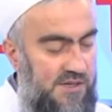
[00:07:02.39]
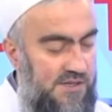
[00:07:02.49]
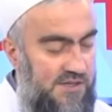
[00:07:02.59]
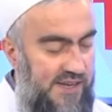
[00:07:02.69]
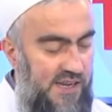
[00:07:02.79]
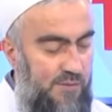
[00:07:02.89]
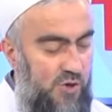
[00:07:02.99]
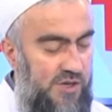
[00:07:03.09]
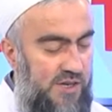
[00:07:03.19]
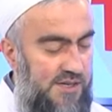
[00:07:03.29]
Zeynep
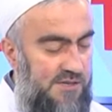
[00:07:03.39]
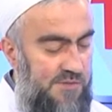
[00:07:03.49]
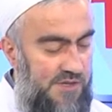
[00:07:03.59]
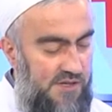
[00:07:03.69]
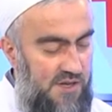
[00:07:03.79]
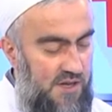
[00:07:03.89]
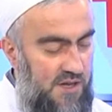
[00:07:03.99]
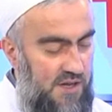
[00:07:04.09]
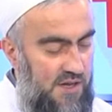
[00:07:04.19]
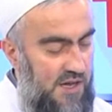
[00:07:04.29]
Özer İzmit.
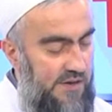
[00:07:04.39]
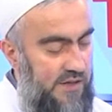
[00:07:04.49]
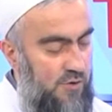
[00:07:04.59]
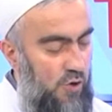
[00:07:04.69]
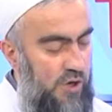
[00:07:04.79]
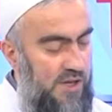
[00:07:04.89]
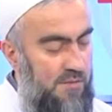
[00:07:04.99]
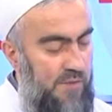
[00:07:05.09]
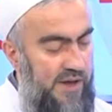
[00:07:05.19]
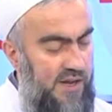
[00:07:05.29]
Evet
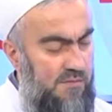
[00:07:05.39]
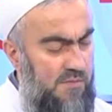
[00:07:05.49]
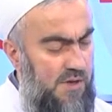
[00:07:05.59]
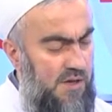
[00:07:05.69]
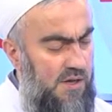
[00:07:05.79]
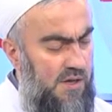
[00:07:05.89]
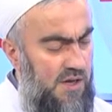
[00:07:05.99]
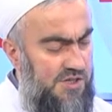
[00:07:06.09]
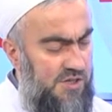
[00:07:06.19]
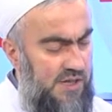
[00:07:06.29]
Konya'dan Bayram e,
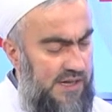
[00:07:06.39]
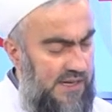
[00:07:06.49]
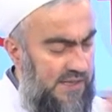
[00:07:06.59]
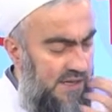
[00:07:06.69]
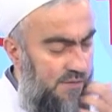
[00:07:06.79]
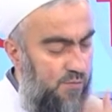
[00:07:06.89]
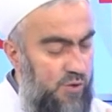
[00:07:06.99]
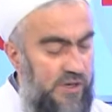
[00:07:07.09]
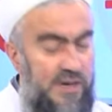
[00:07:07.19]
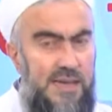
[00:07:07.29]
Açıl herhalde.
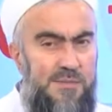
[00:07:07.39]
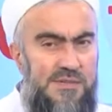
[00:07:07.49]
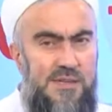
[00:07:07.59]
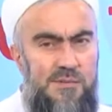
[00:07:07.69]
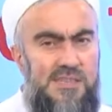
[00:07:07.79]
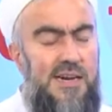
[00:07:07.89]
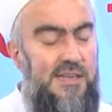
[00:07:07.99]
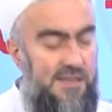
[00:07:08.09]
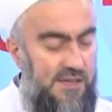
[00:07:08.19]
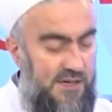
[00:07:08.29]
Bunların hepsini biz
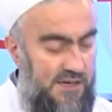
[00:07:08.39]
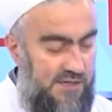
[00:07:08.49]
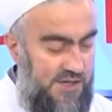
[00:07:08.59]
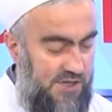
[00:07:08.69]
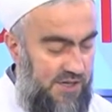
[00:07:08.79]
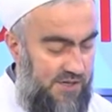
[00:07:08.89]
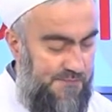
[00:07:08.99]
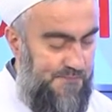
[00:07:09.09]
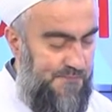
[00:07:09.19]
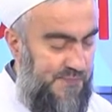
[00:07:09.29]
kaydettik arkadaşlar.
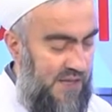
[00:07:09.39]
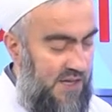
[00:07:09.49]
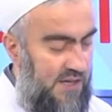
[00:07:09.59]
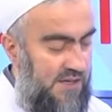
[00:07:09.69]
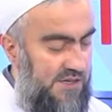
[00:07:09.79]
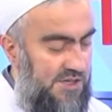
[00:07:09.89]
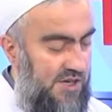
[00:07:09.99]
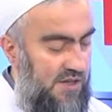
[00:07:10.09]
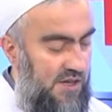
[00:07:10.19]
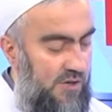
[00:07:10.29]

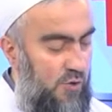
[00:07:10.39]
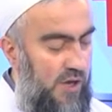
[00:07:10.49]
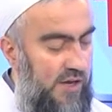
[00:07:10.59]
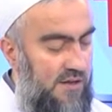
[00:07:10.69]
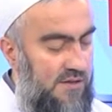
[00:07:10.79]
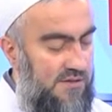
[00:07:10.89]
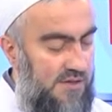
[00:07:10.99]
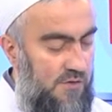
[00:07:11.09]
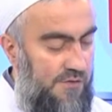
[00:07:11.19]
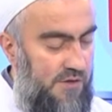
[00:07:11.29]
İnşallah. Güler Yıldız,
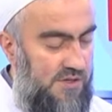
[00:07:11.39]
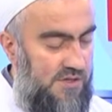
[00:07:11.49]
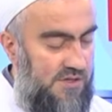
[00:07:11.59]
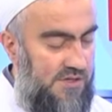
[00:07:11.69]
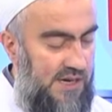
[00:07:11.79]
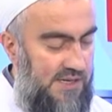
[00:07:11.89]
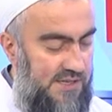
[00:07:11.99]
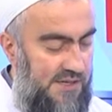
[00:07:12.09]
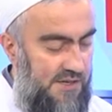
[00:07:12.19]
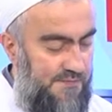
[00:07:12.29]
Rauf Yıldız,
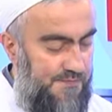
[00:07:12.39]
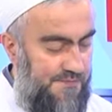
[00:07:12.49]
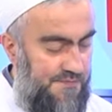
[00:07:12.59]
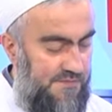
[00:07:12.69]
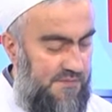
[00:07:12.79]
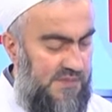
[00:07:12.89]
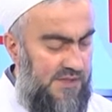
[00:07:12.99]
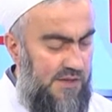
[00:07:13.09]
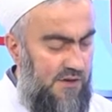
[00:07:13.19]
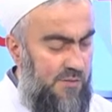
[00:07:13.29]
Kayseri.
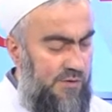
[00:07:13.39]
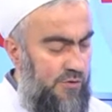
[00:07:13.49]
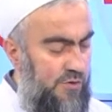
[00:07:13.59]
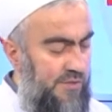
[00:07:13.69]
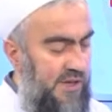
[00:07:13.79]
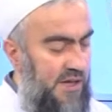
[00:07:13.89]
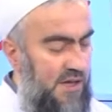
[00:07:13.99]
Devam ediyorum yine.